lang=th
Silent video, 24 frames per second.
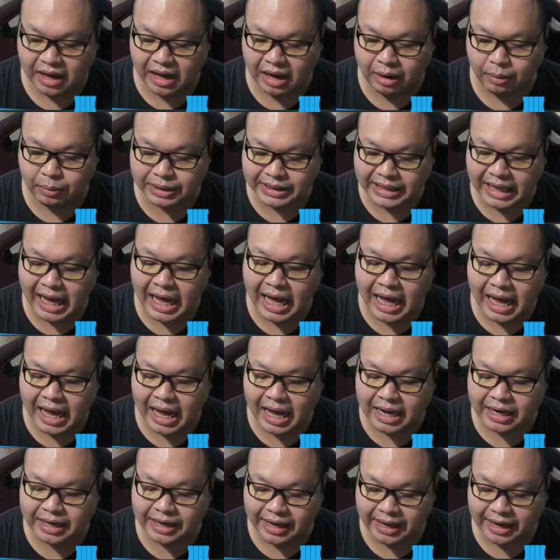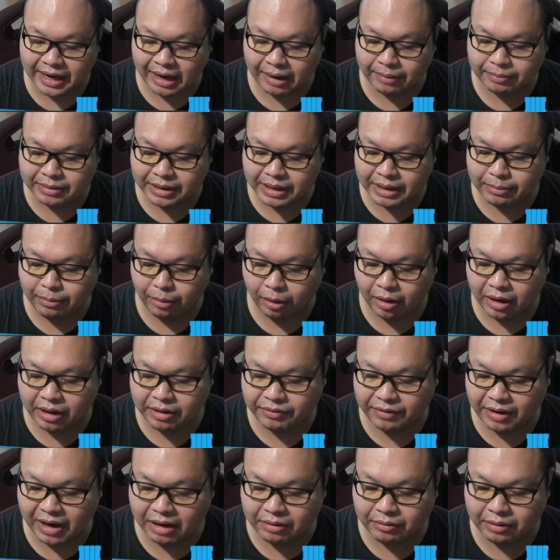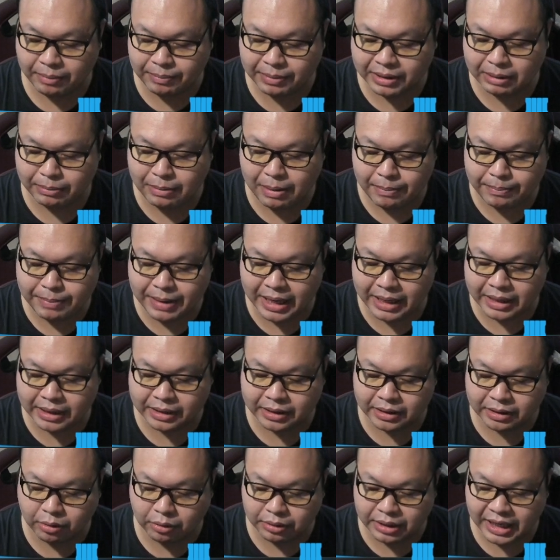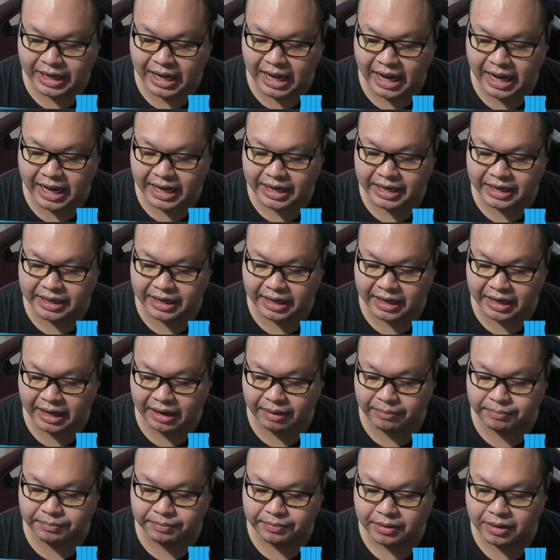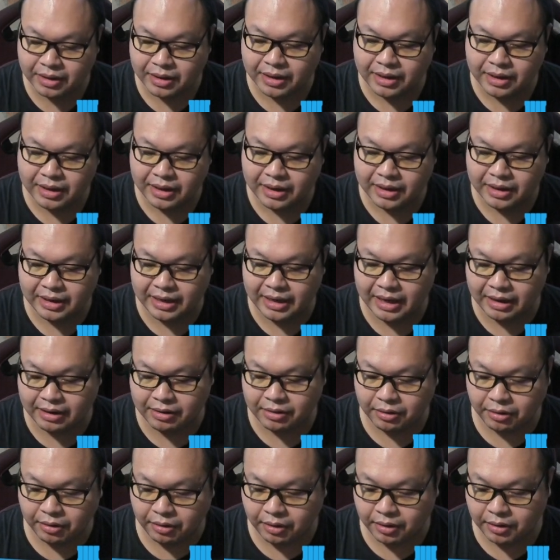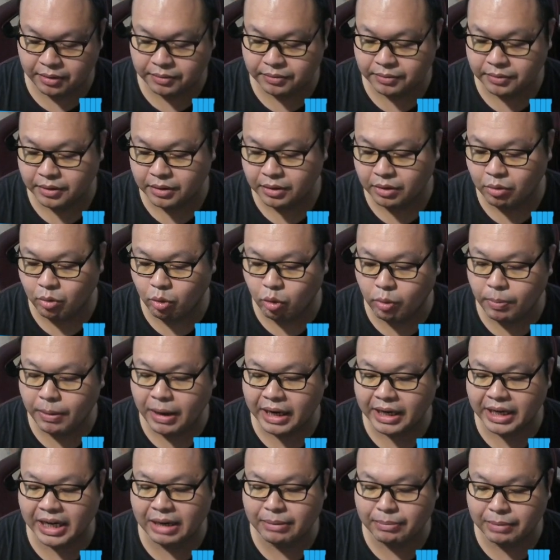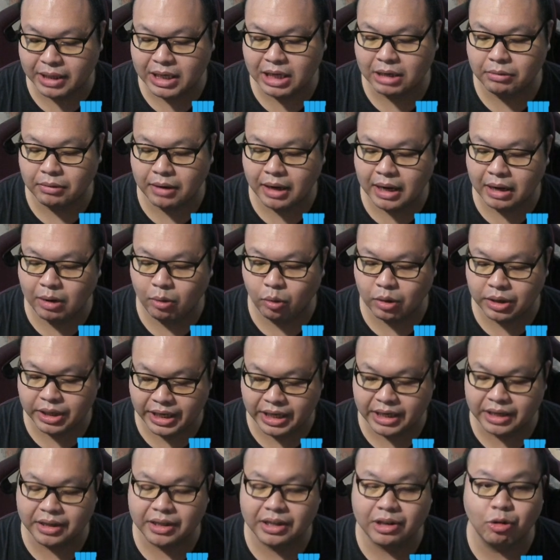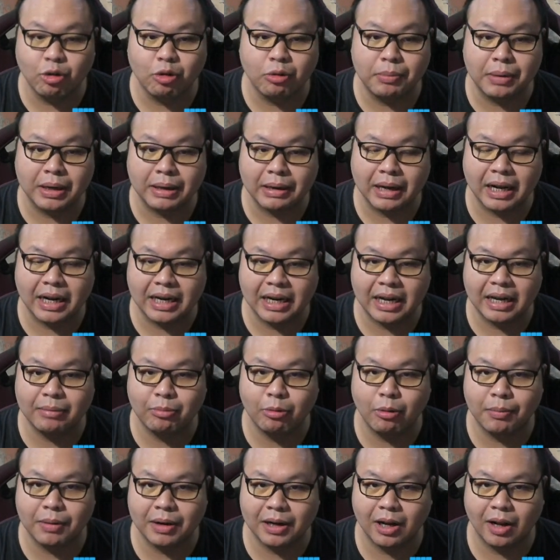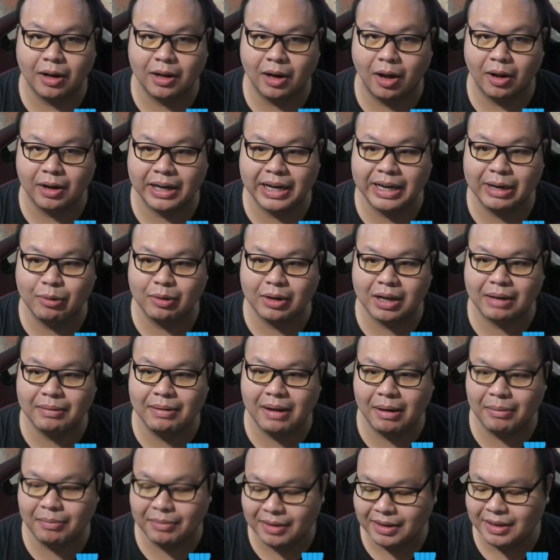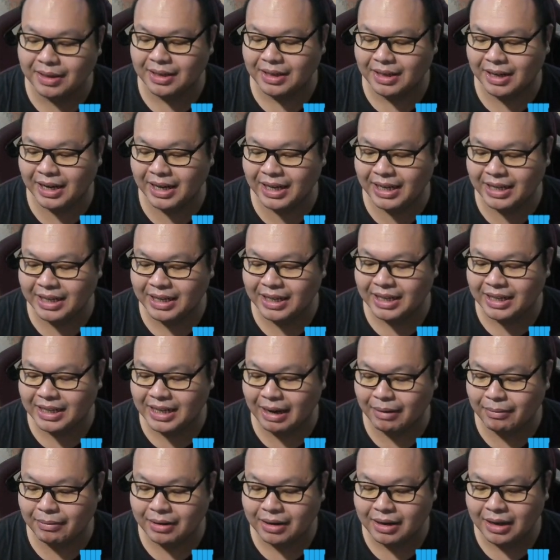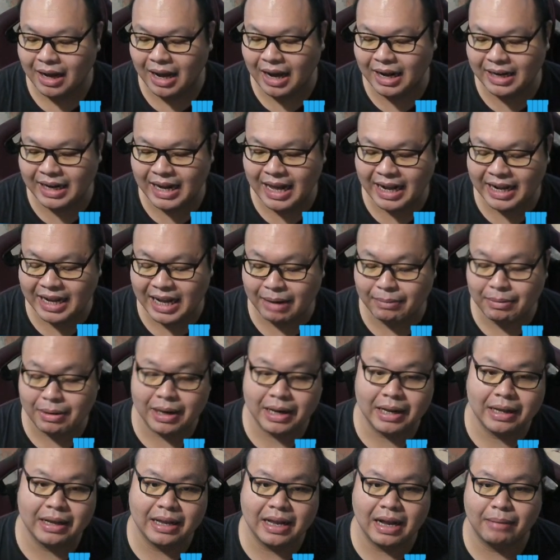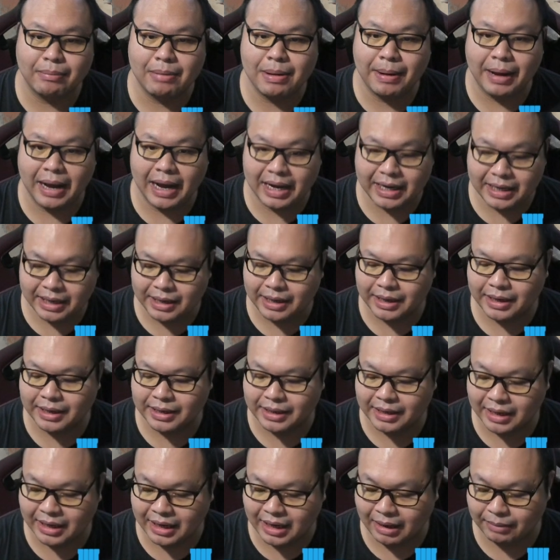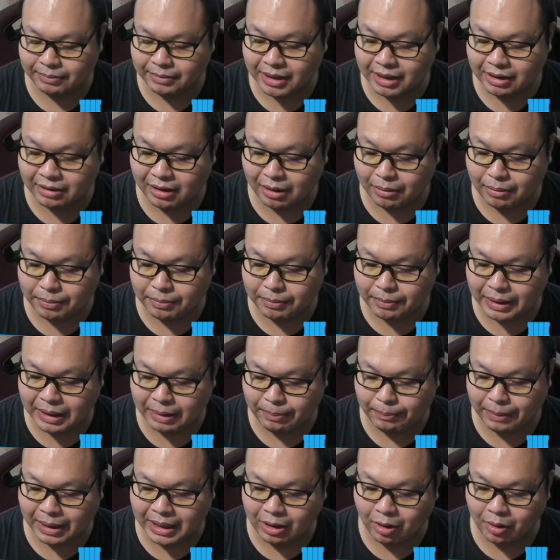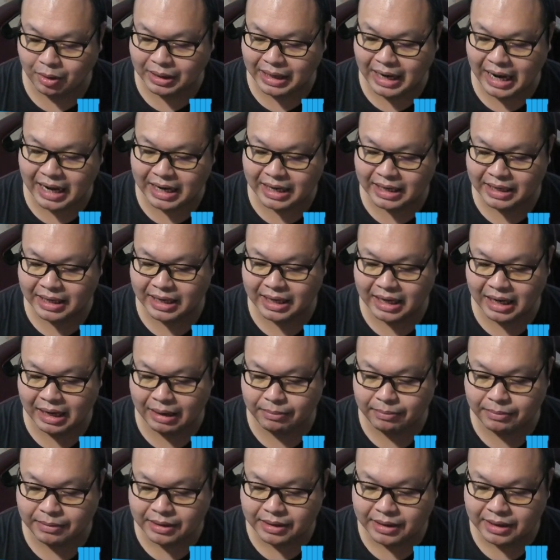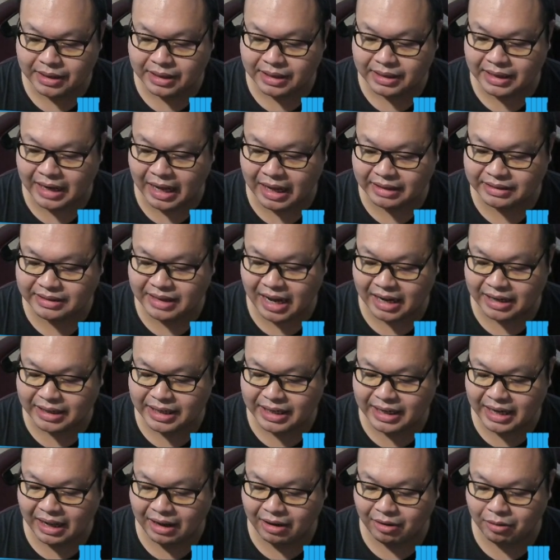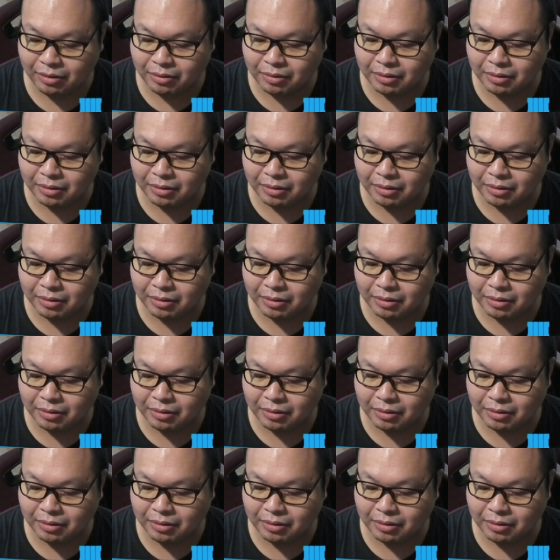อวตารนะครับที่บอกให้ฟังว่ามันจะมาเปลี่ยนตรงนี้ได้นะครับเนี่ยก็โอ้ภารกิจมันถือว่าหัวหินอยู่เหมือนกันนะ ผมก็ลองลองเล่นดูแล้วก็แบบเฮ้ยยังอันแรกยังไม่ยังไม่ผ่านเลยนะครับเดี๋ยวเรามามาลองกันนะครับ หลังจากที่เรา